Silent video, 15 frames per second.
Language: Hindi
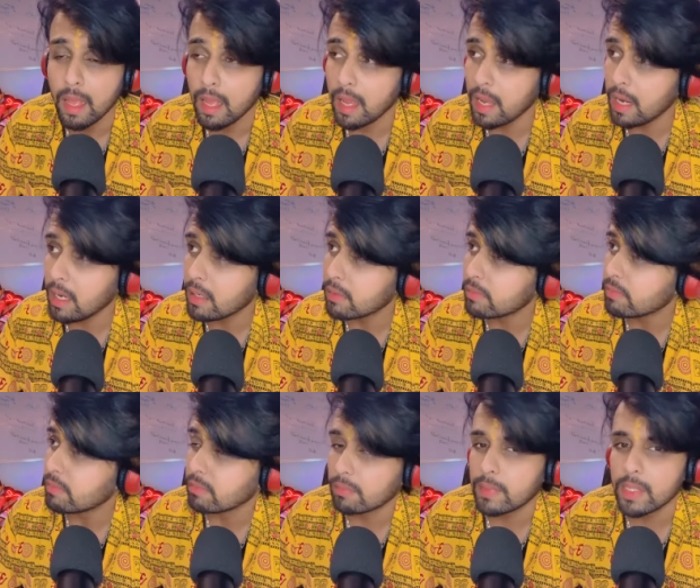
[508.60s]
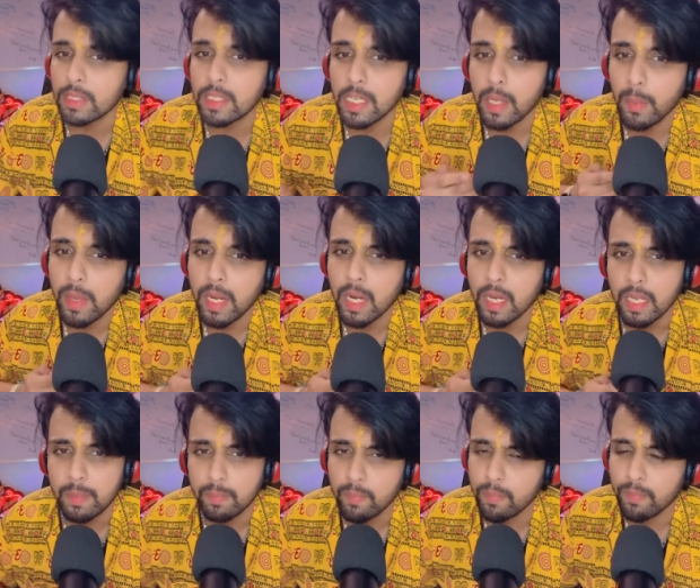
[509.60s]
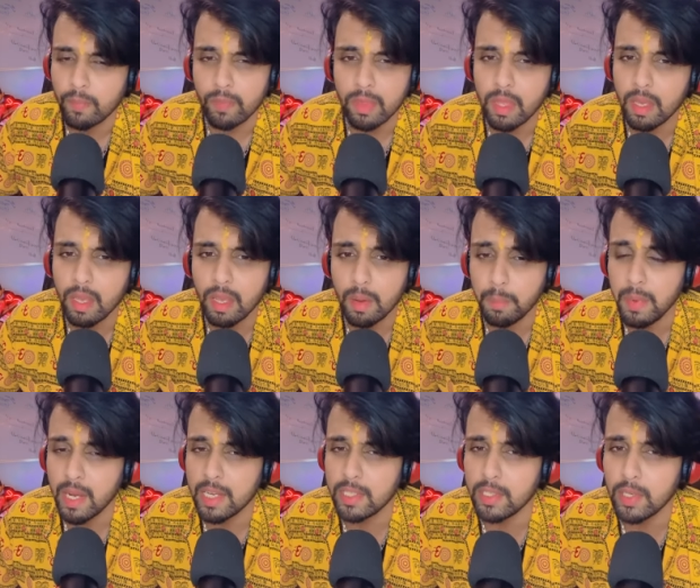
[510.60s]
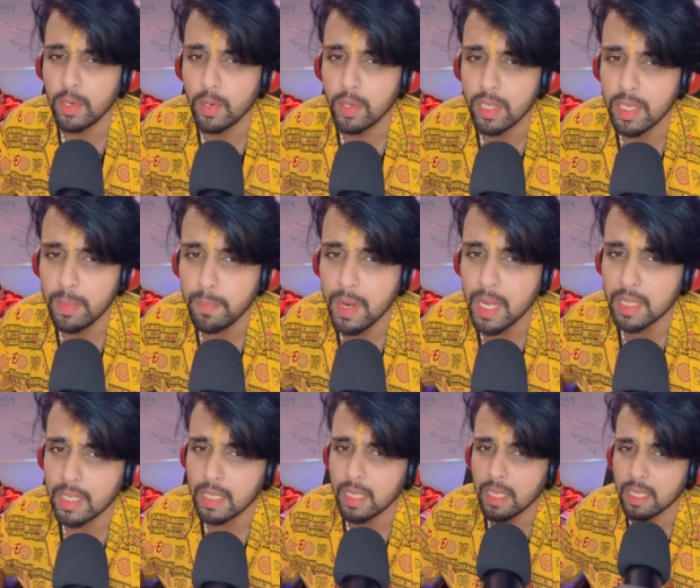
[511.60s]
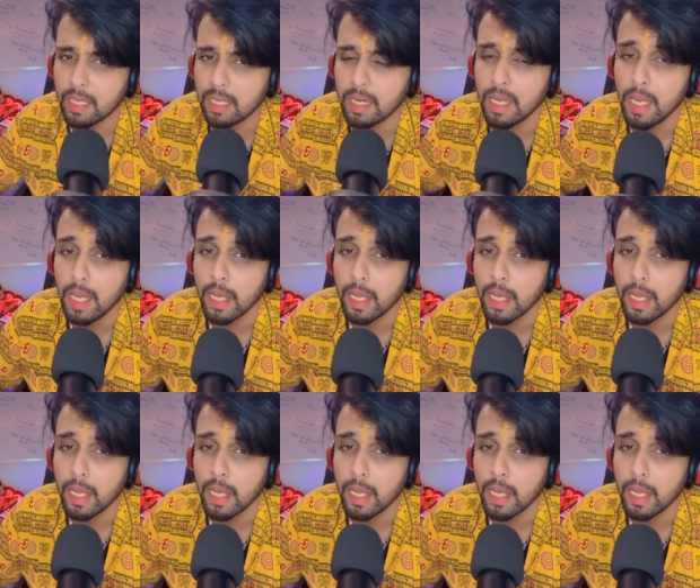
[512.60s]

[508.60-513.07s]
एंड पर्सनली मेरे लिए ठीक है मैं किसी और की बात ही नहीं कर रहा